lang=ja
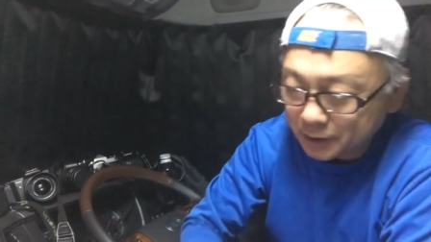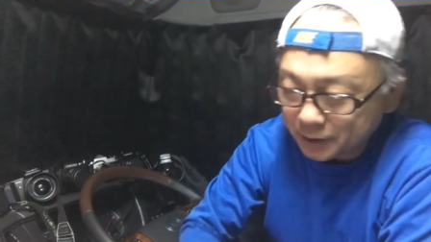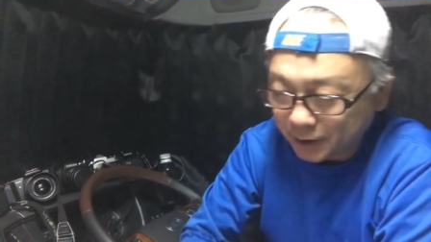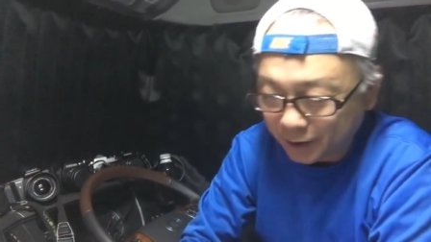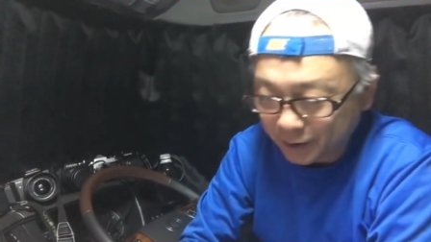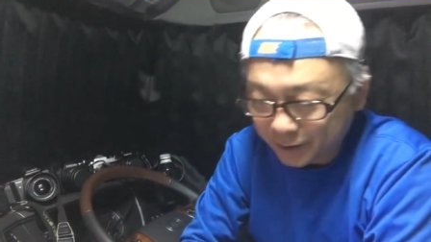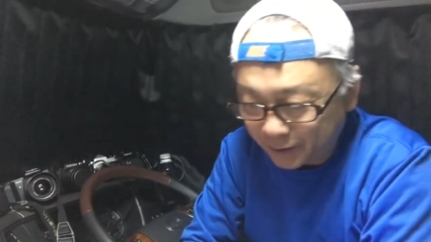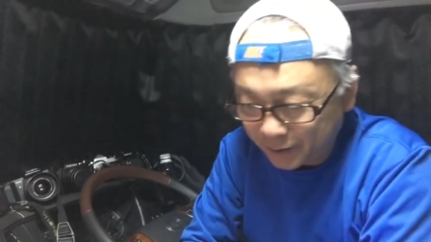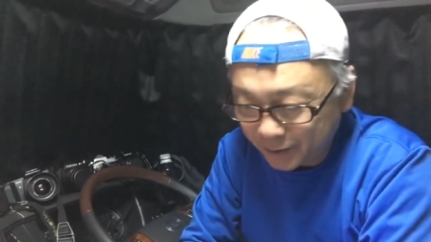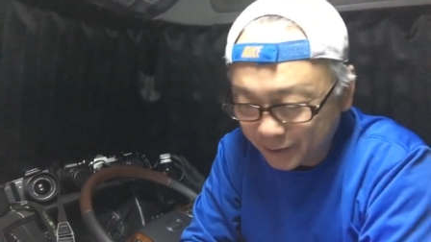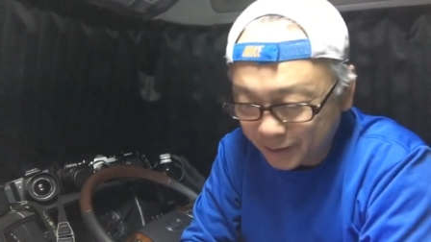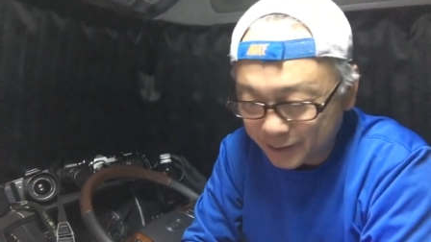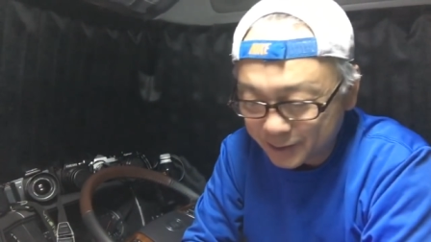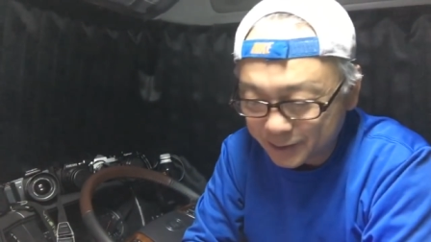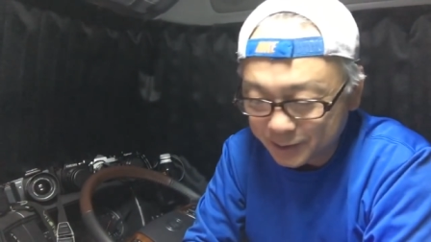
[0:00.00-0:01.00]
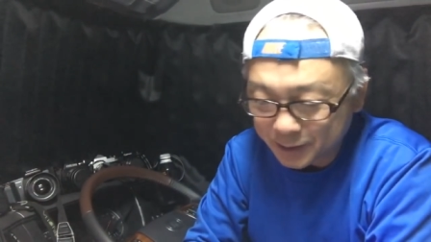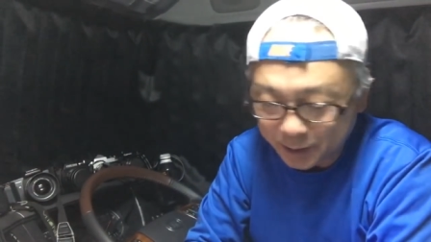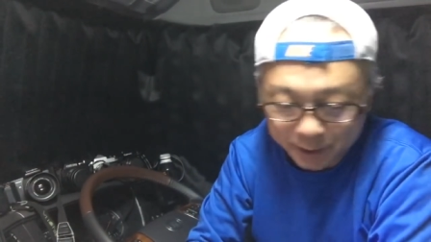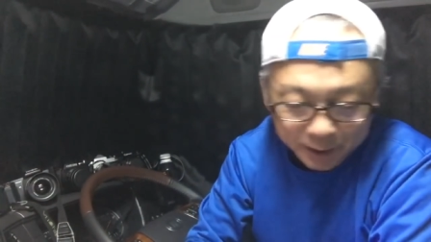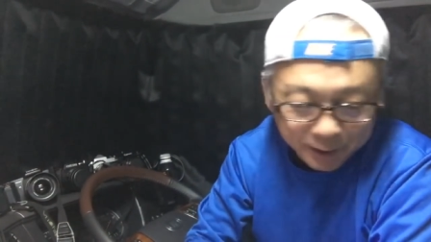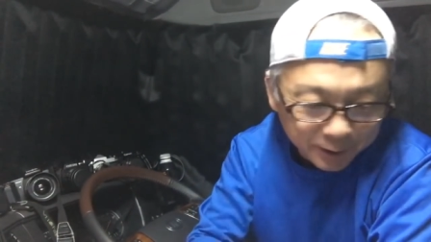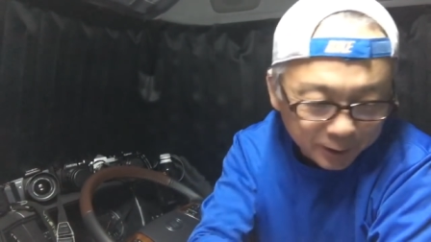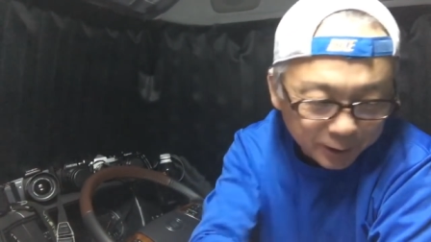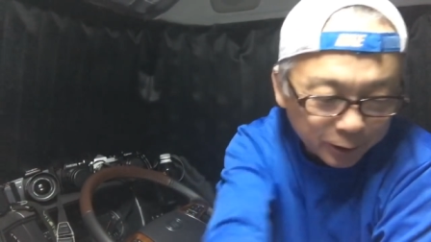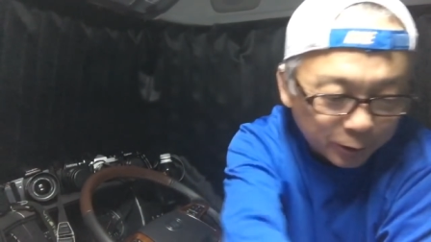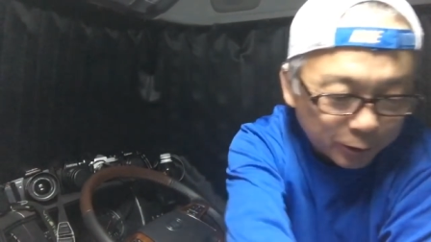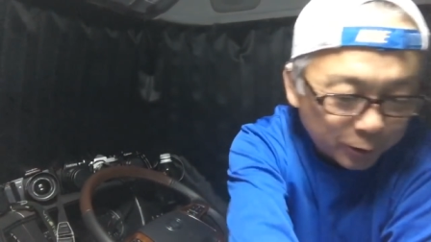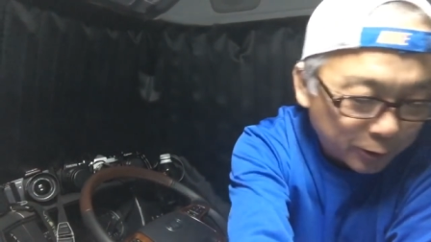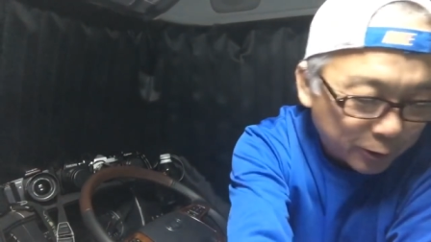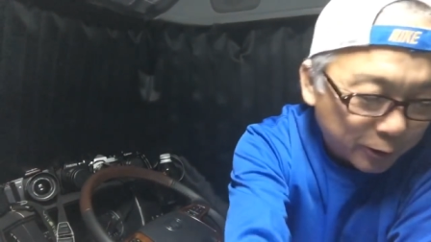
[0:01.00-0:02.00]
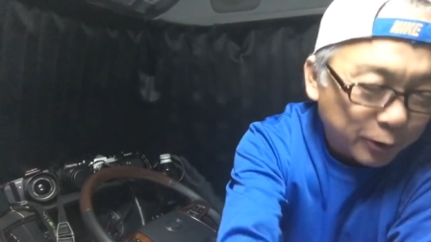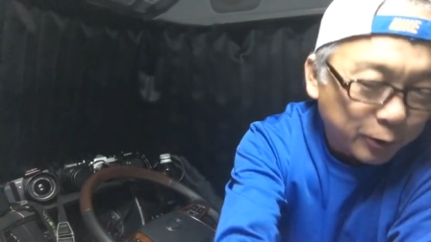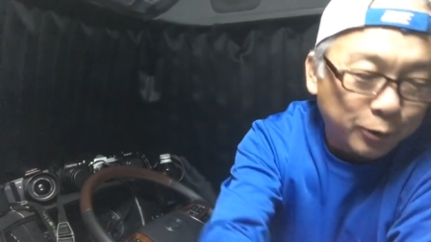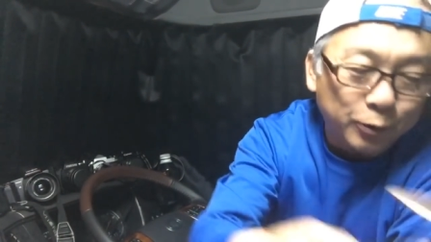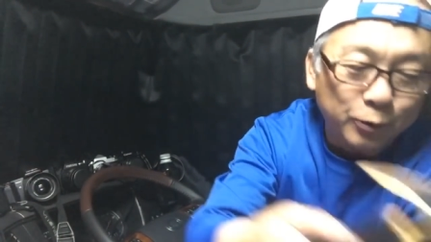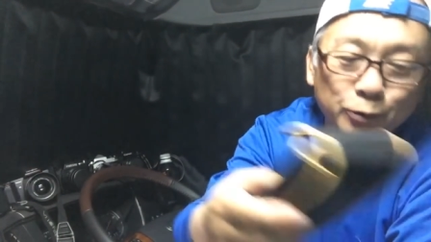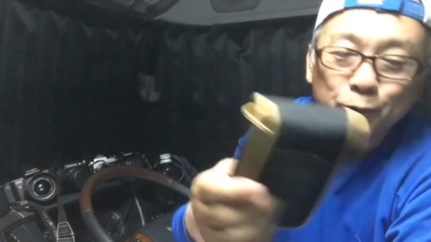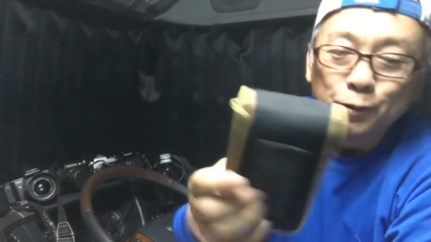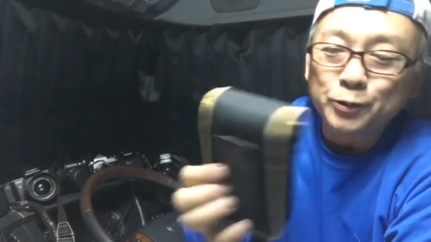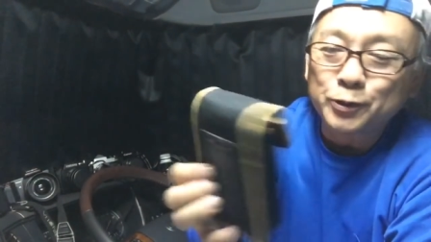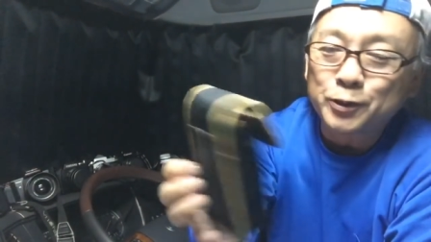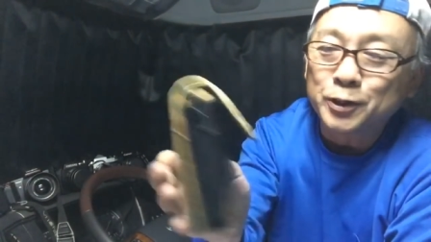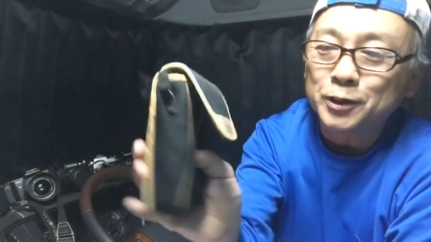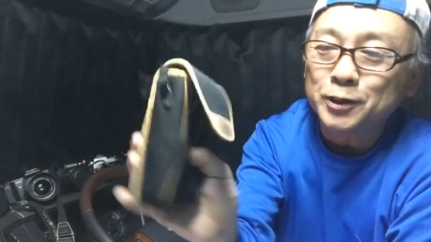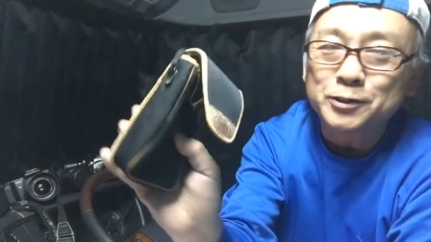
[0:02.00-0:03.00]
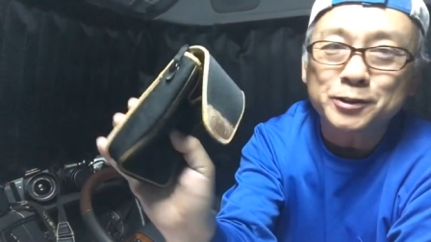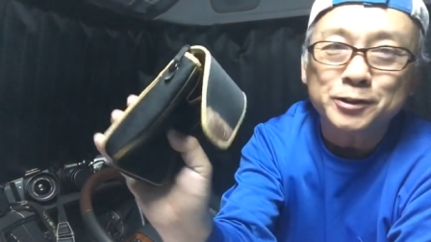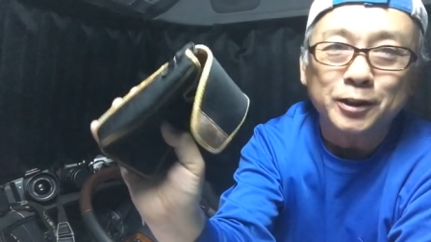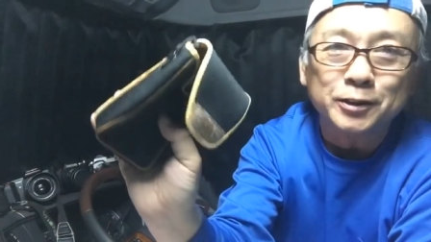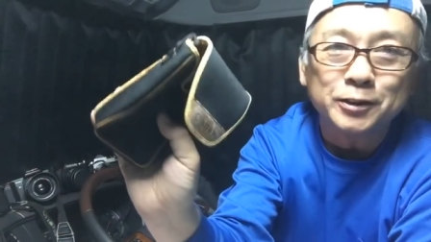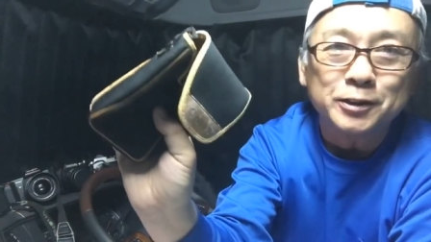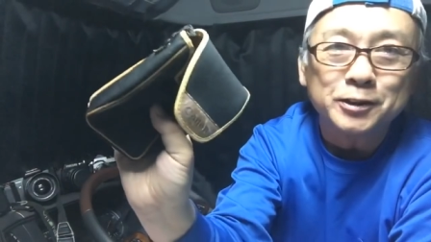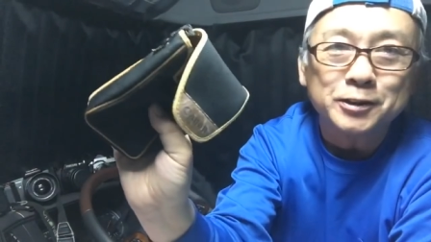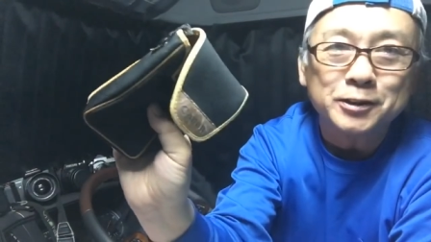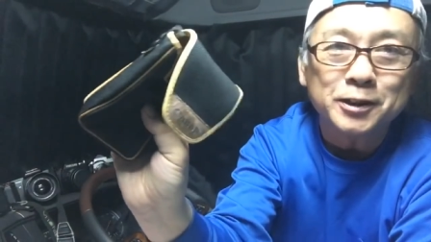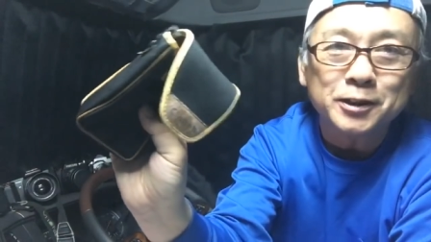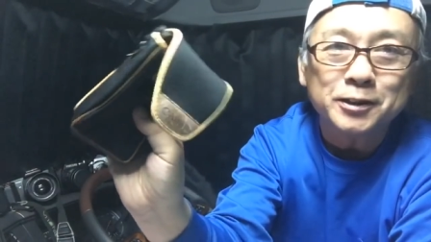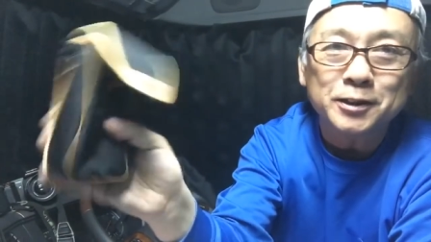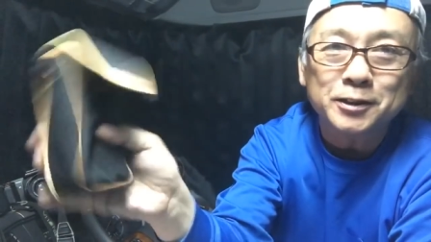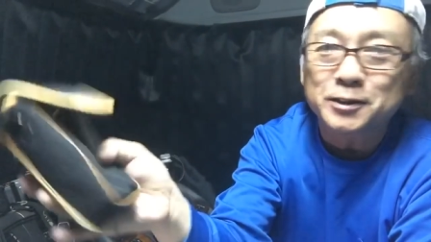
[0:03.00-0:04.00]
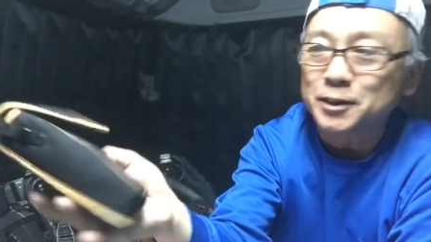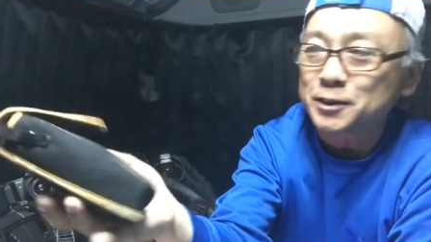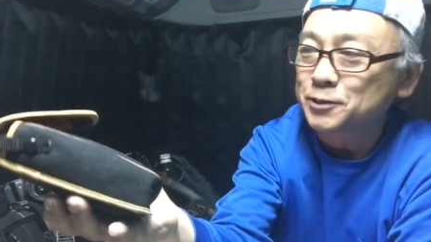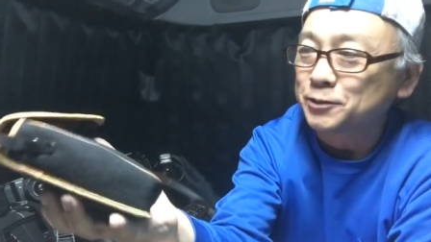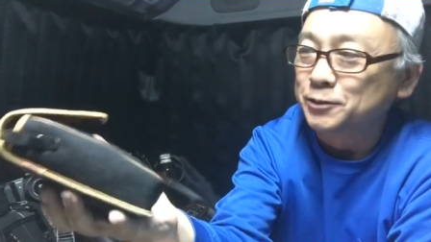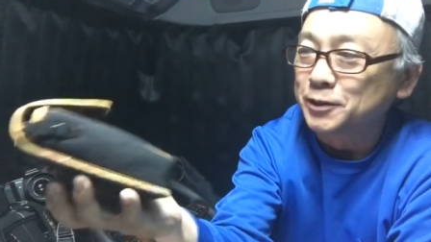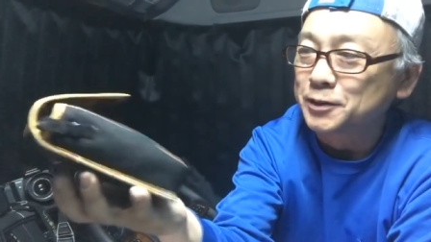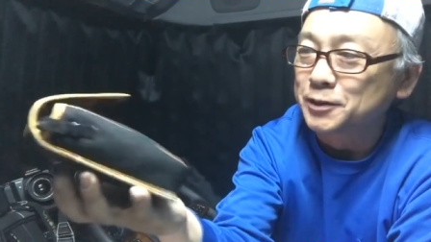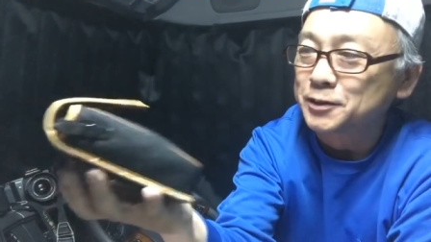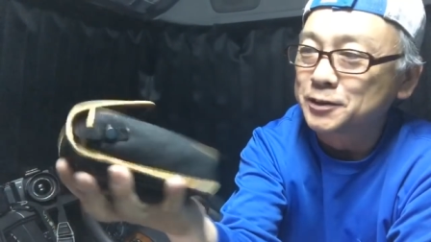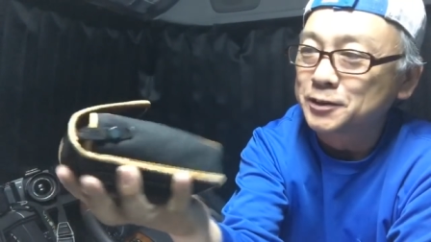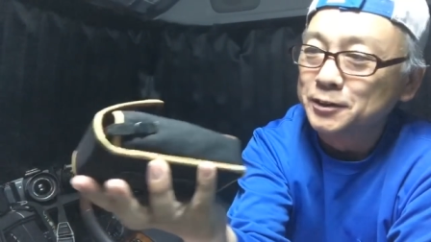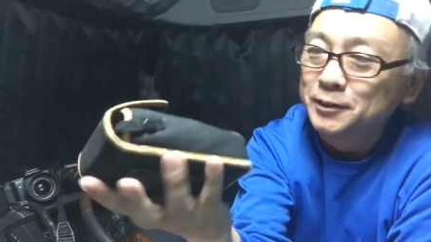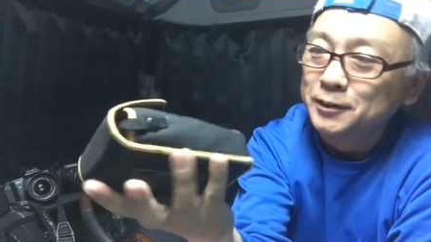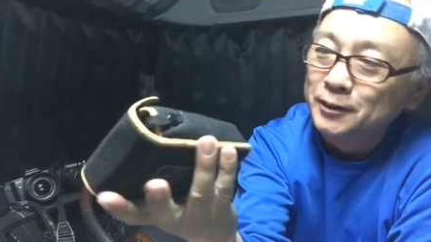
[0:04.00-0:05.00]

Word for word: 高いですね。こ、このケースが2000円したそうです。